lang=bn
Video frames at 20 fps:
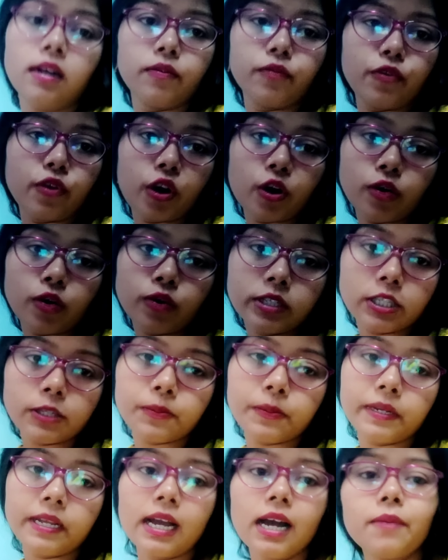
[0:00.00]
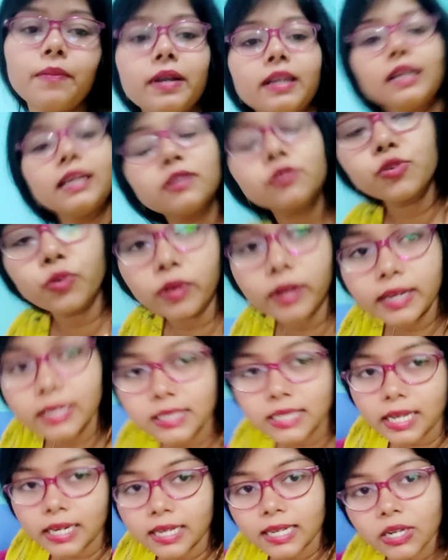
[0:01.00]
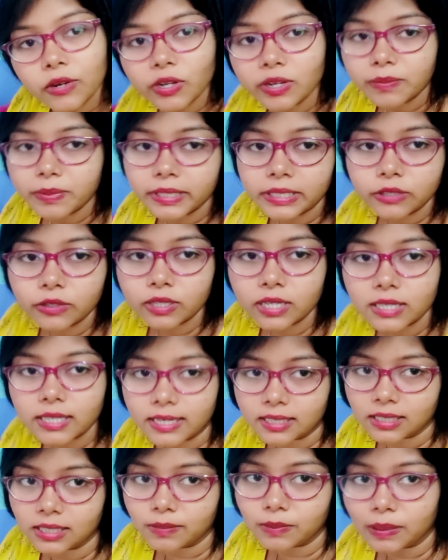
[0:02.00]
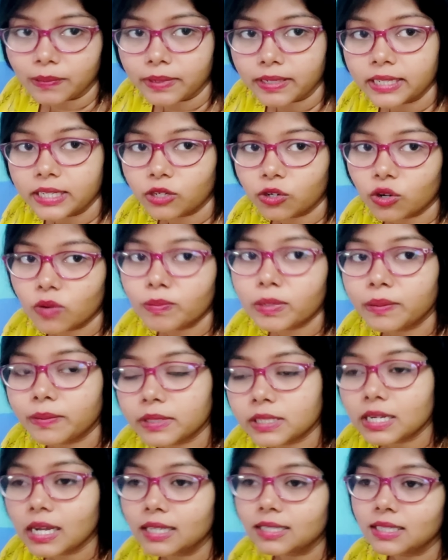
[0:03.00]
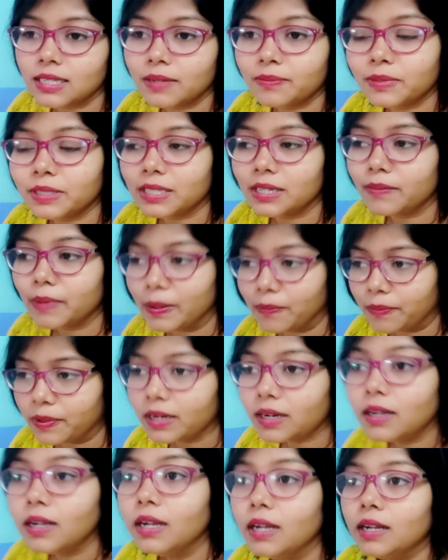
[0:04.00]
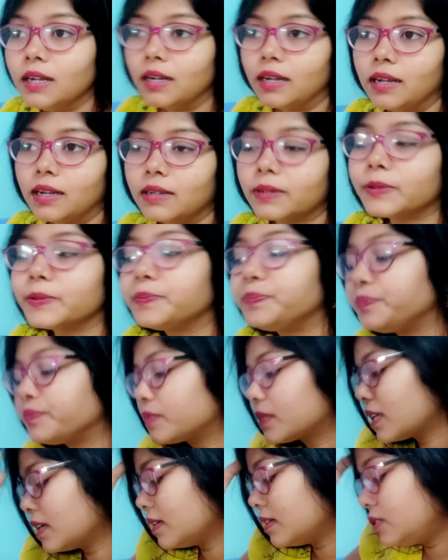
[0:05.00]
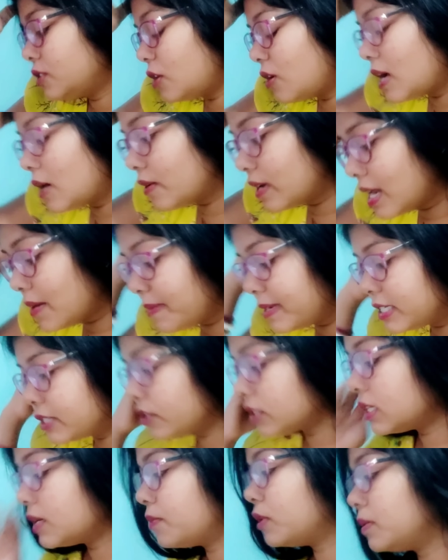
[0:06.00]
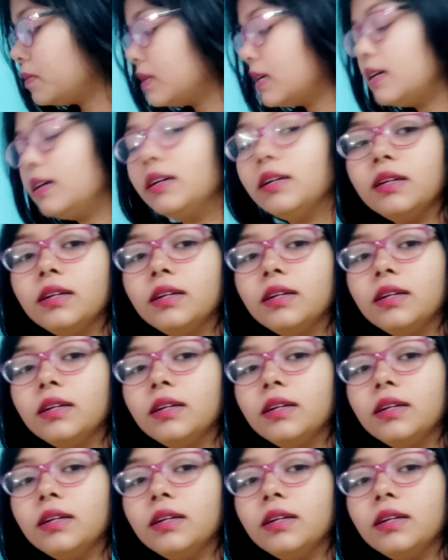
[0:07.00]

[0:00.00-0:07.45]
ব্লগ উইথ স্পৃহা মানে সোনাই চ্যানেলে ওই ভিডিওটা দেখতে পাবে কীরকমভাবে সাজলাম কি ব্যাপার আর চলো এখন আর বেশি কথা বলবো না